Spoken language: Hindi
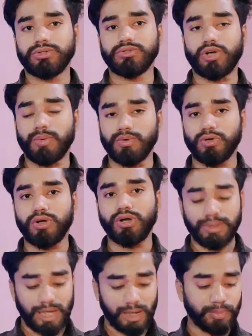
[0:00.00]
जो हम लोग
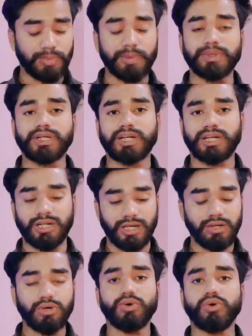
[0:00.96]
यहाँ पर पेमेंट करेंगे
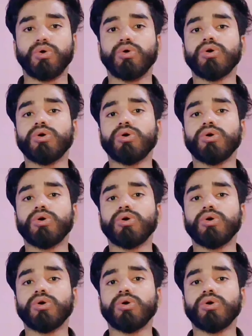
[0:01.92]
वो